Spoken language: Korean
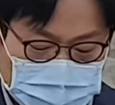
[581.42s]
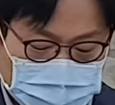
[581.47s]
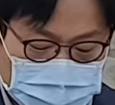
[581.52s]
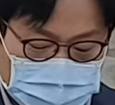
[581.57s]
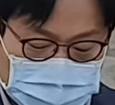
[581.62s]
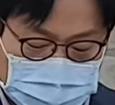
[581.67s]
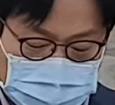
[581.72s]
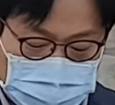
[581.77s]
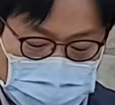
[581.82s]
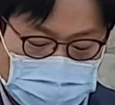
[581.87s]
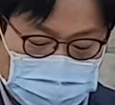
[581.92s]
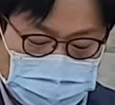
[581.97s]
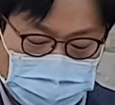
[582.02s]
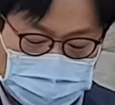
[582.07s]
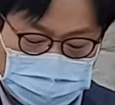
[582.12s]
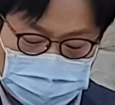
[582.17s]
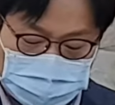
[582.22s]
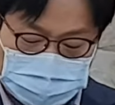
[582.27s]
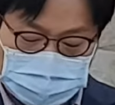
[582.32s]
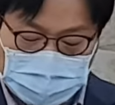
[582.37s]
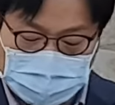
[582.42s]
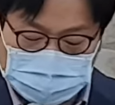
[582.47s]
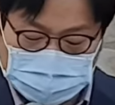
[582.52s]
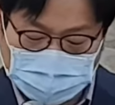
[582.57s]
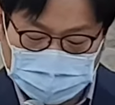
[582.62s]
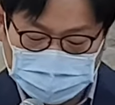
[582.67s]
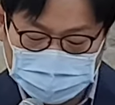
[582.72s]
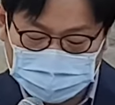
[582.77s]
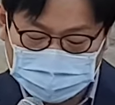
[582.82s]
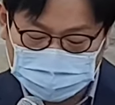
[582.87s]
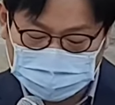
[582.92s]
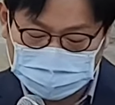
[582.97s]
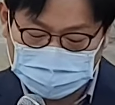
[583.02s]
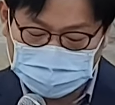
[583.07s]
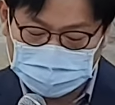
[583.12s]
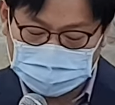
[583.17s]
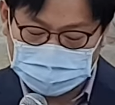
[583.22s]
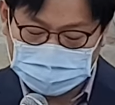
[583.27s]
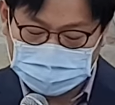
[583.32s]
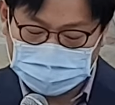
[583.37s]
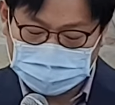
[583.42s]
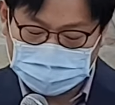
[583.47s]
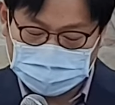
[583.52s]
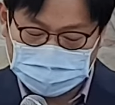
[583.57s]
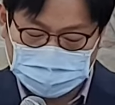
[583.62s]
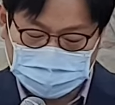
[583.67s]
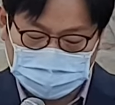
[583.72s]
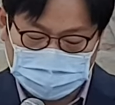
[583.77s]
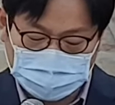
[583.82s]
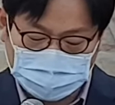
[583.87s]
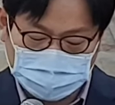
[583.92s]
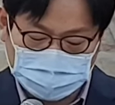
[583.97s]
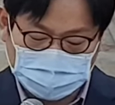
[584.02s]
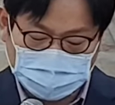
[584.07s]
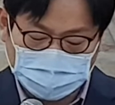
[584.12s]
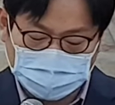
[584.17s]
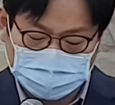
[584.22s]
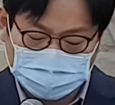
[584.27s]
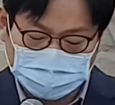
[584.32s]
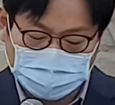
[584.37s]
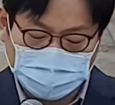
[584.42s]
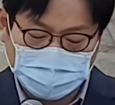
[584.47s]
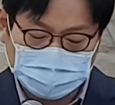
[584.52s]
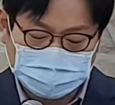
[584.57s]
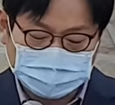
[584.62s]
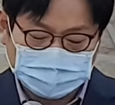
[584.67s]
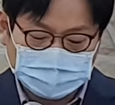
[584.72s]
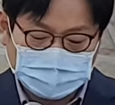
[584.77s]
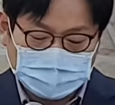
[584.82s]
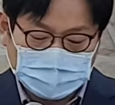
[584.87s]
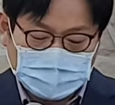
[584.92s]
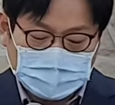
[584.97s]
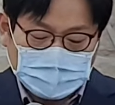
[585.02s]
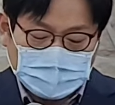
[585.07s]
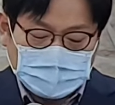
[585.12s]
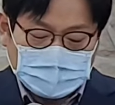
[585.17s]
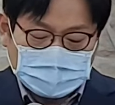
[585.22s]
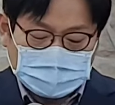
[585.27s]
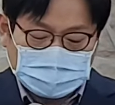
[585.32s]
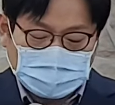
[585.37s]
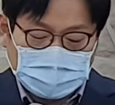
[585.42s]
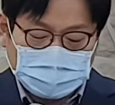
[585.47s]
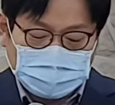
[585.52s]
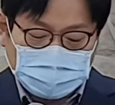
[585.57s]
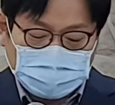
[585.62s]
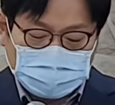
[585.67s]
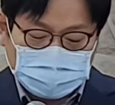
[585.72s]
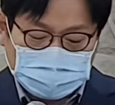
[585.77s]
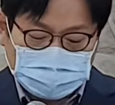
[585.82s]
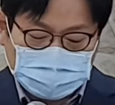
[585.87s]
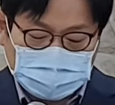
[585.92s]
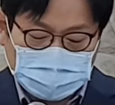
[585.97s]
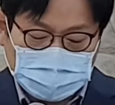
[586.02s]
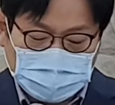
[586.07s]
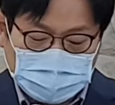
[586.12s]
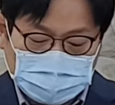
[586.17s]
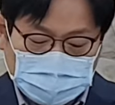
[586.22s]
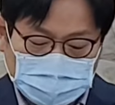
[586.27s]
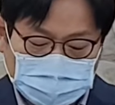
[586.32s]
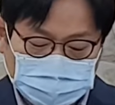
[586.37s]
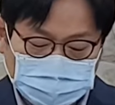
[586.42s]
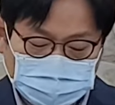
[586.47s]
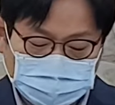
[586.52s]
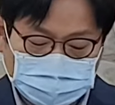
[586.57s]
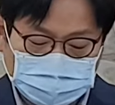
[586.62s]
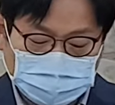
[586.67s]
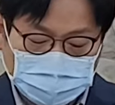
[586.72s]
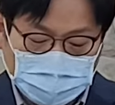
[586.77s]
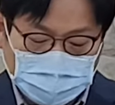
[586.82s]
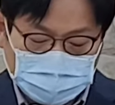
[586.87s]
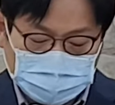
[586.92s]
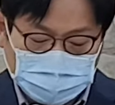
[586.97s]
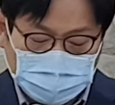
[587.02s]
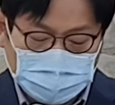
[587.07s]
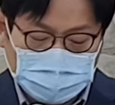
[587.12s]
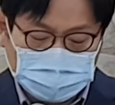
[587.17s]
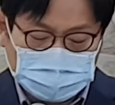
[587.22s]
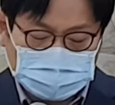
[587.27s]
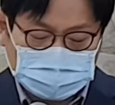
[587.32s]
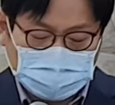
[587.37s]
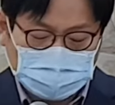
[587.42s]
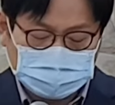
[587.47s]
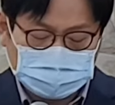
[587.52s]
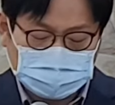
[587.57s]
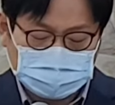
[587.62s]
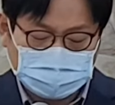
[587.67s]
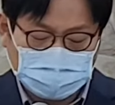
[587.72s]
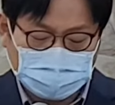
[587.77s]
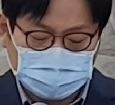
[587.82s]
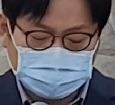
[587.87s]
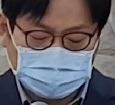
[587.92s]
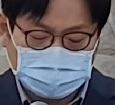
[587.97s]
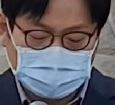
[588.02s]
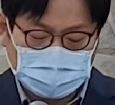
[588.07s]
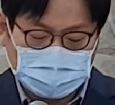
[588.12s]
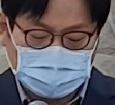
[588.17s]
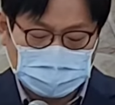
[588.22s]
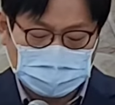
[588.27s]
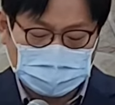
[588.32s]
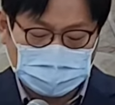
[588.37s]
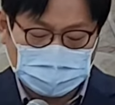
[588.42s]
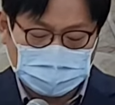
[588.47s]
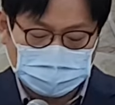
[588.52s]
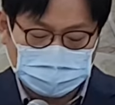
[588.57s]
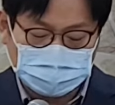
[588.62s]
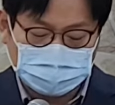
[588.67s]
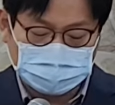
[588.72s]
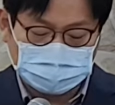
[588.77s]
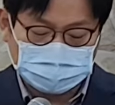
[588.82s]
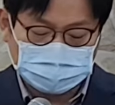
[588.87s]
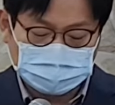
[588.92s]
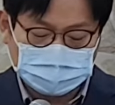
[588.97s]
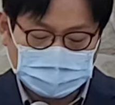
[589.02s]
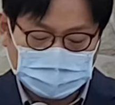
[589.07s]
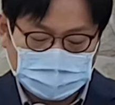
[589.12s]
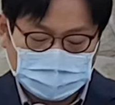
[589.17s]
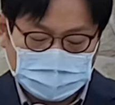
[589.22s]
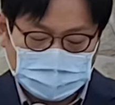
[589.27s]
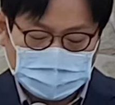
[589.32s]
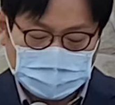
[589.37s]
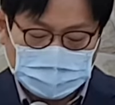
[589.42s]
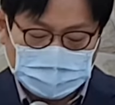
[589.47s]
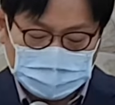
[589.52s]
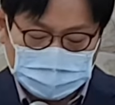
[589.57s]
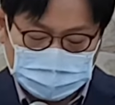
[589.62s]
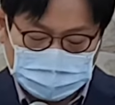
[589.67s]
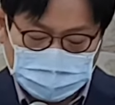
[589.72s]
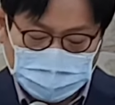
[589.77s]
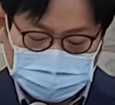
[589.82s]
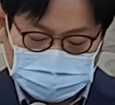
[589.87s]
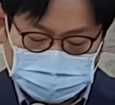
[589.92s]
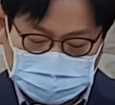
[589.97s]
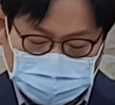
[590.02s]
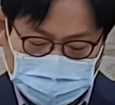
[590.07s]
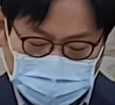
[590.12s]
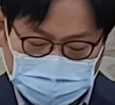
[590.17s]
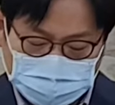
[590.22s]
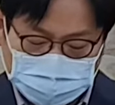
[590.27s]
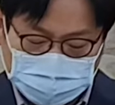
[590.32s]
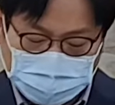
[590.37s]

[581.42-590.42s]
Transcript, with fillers: 그 생명 연장당했던 일이 나오고 그 다음에 히스기야가 죽은 다음에 33장에는 문하세